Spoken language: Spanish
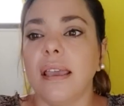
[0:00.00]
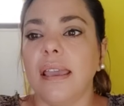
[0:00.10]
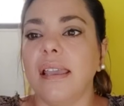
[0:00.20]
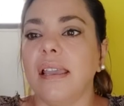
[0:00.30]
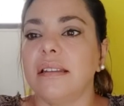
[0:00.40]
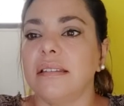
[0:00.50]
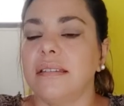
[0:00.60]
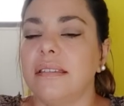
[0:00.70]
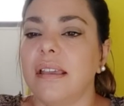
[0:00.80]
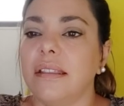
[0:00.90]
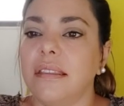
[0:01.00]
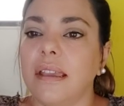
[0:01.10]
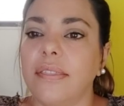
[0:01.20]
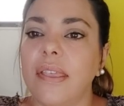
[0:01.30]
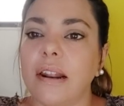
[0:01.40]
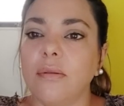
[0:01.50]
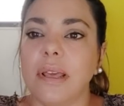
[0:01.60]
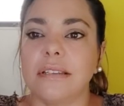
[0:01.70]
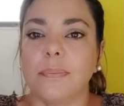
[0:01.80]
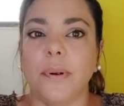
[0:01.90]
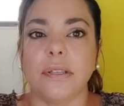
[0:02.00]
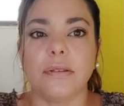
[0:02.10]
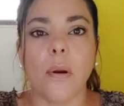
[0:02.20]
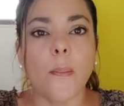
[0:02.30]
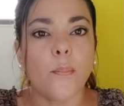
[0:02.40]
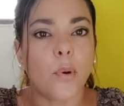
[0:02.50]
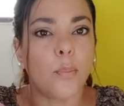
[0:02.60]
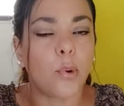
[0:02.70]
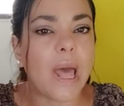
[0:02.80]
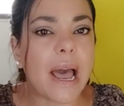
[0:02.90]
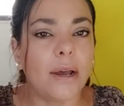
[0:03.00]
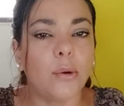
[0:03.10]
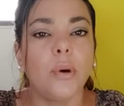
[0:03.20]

es que necesitan darle una expresión popular,